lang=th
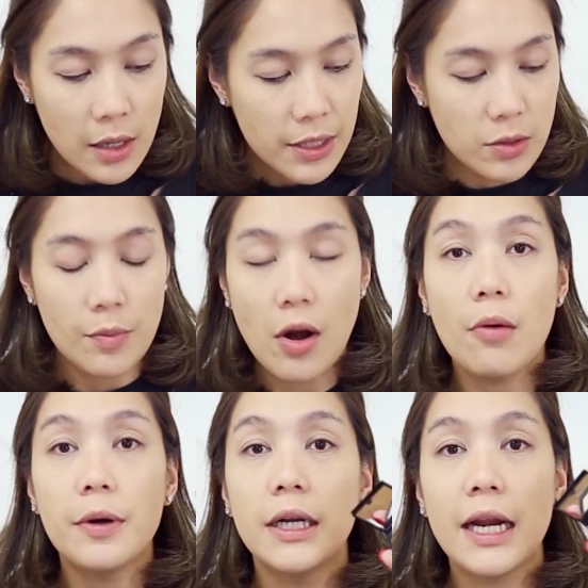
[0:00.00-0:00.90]
ผสมรอง
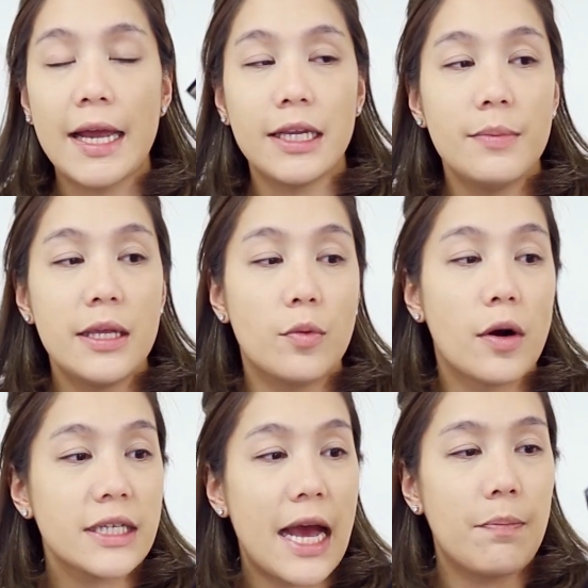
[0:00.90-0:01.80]
พื้นอะไรที่มีอยู่
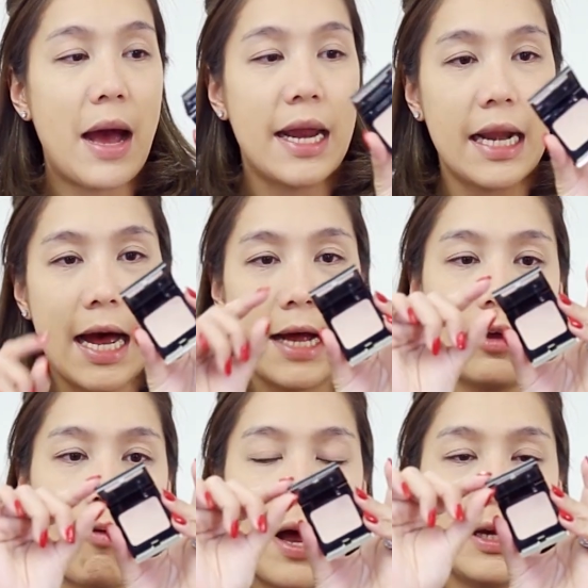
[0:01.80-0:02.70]
ก็ใช้ไปนะคะ
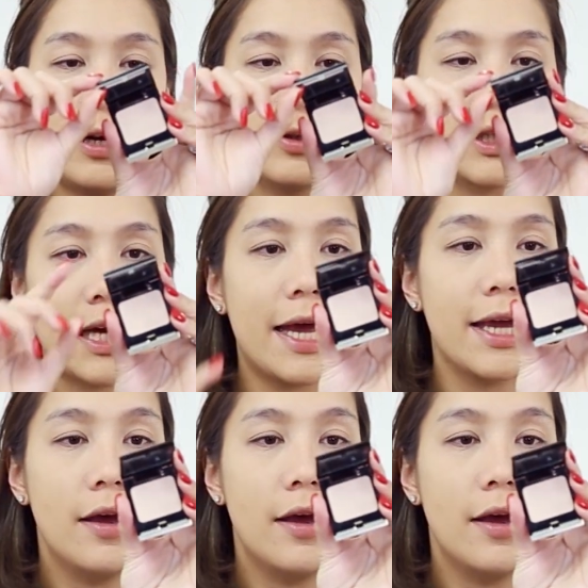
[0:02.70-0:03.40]
แต่ว่าอันนี้เราจะใช้